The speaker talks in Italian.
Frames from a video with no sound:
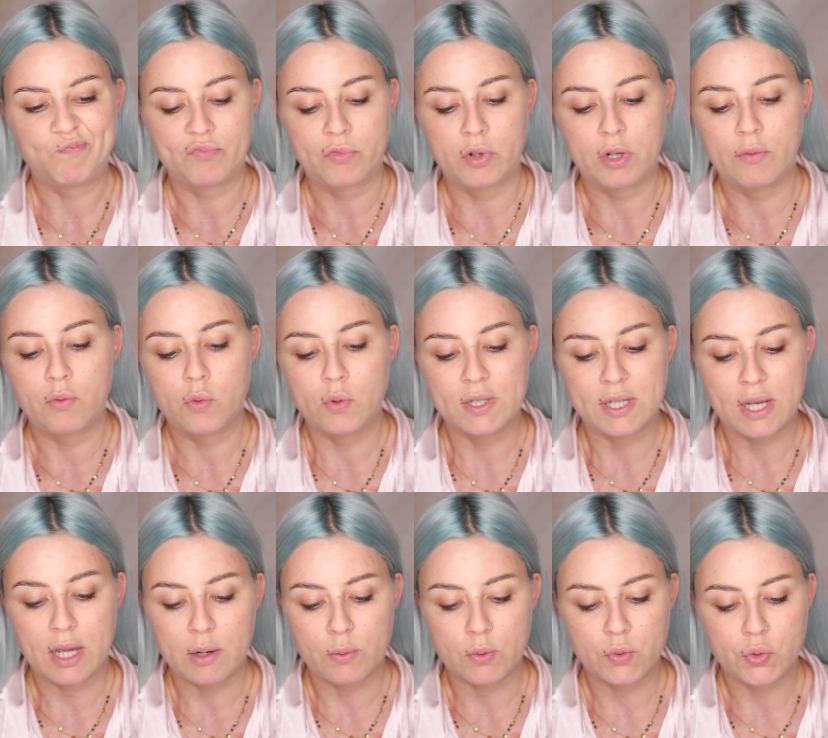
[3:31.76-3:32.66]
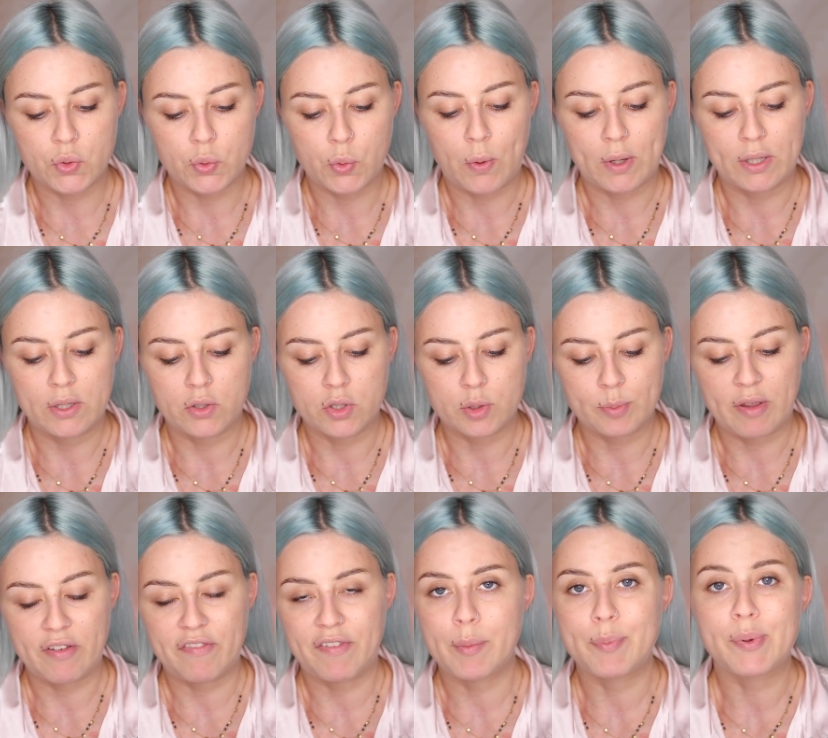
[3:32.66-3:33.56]
volevo usare questo qua di
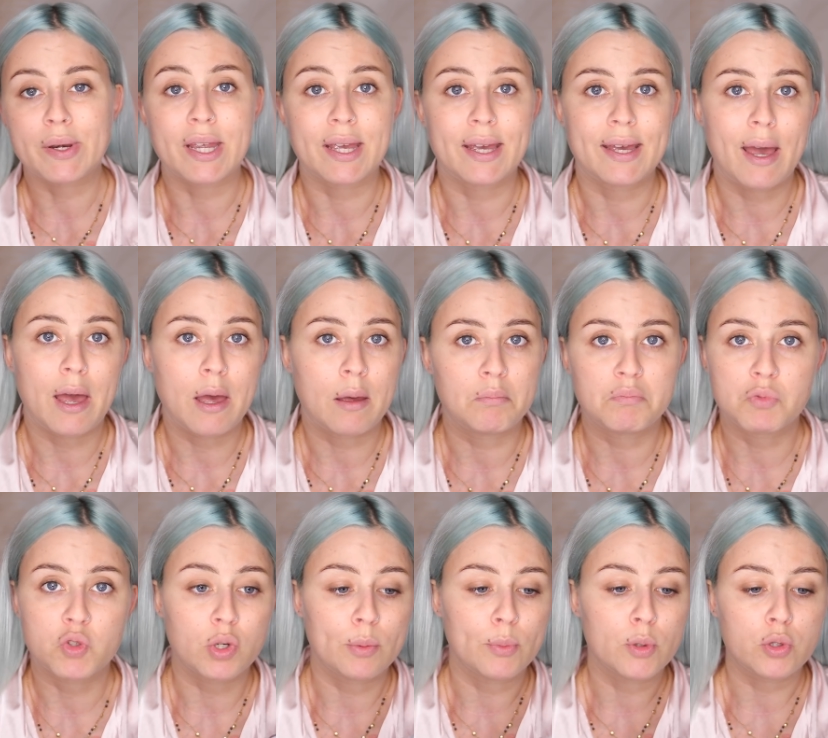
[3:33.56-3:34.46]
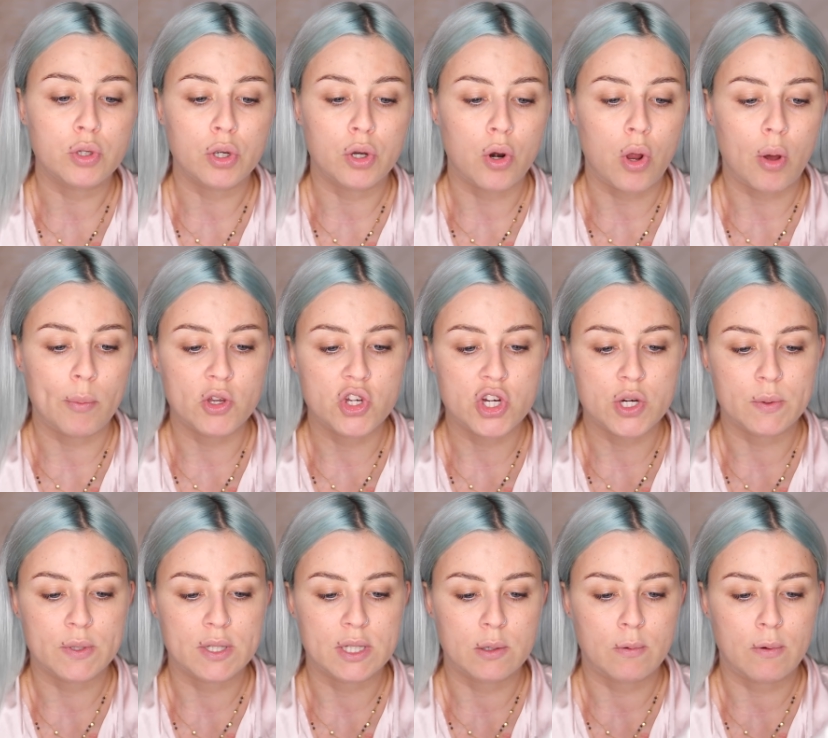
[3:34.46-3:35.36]
Cosmify perché eh, sono molto economici
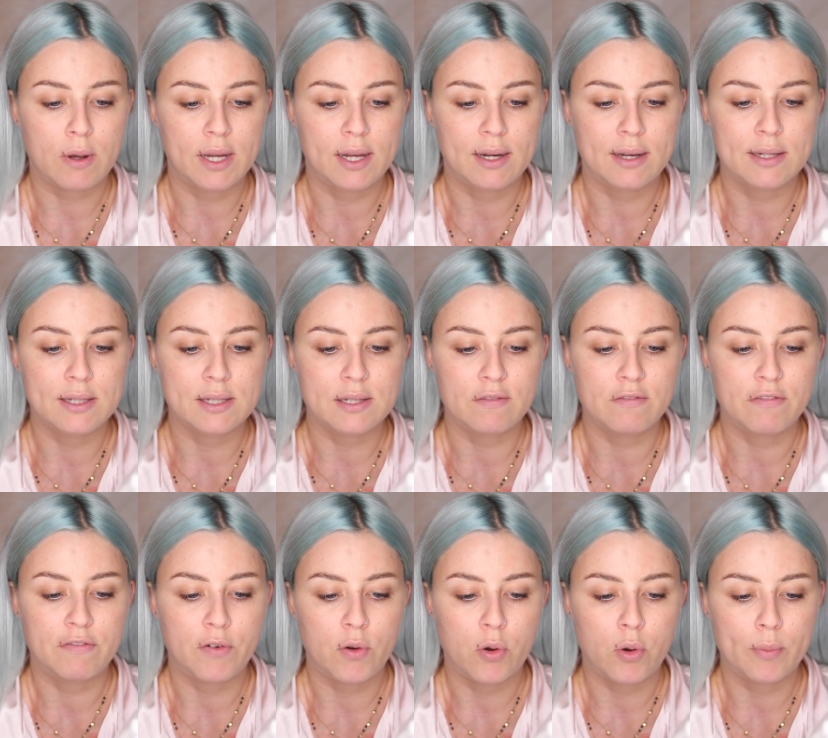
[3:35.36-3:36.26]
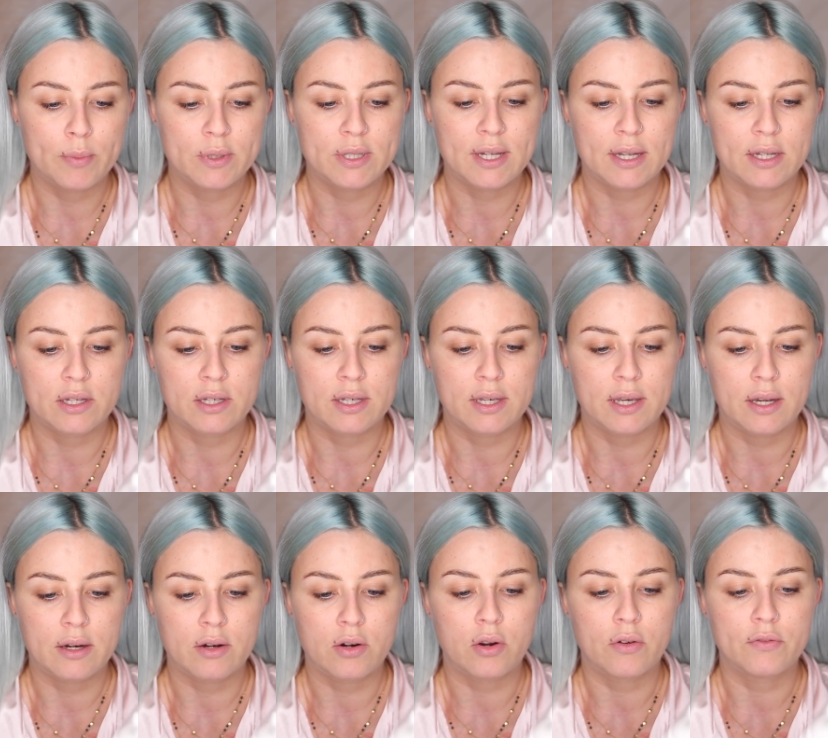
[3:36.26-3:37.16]
questi qua, i Cleansing Foam Take
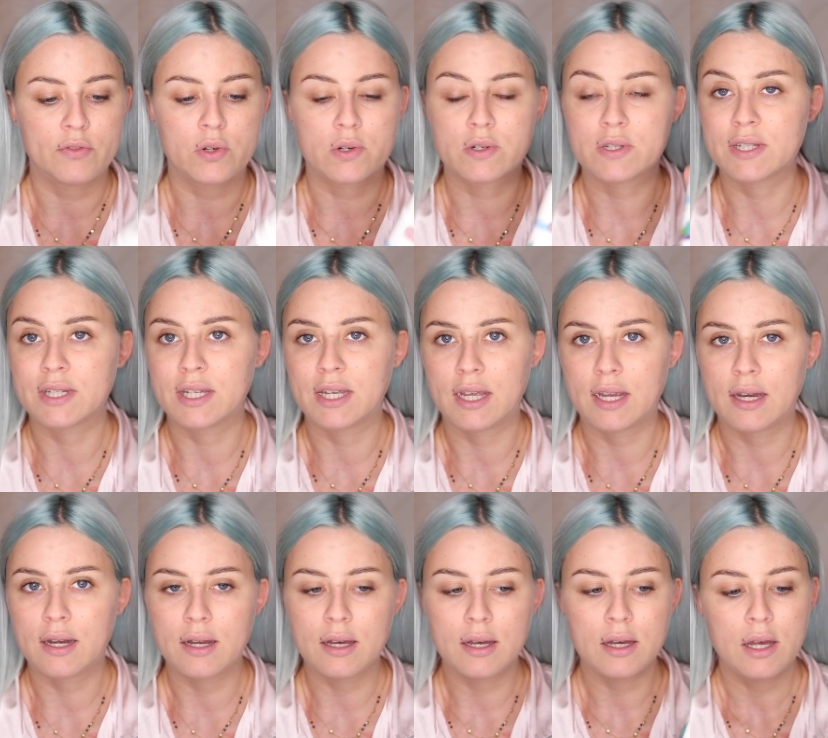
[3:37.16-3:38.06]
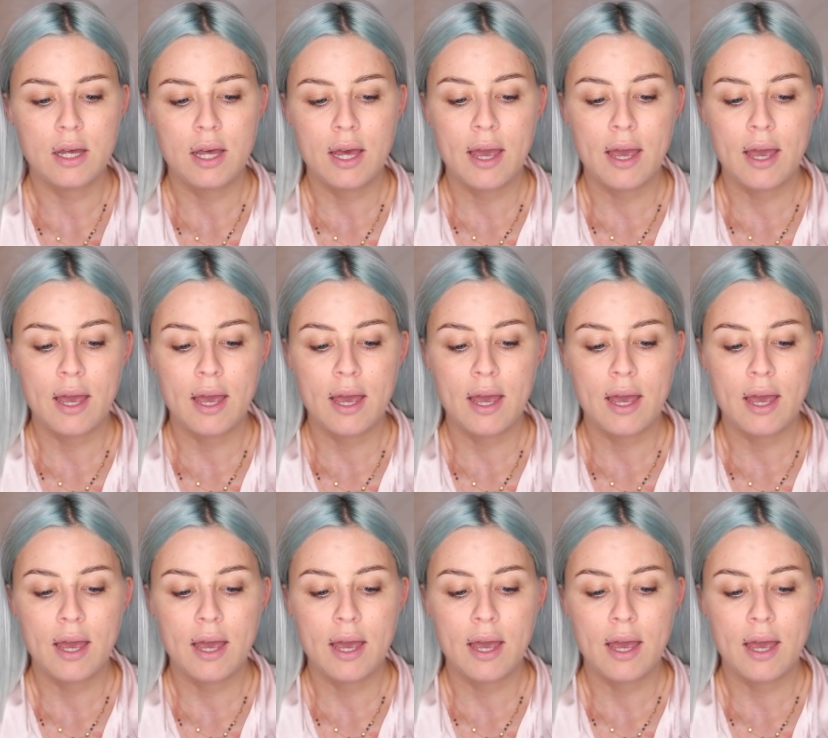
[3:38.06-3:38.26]
Care of Your Skin,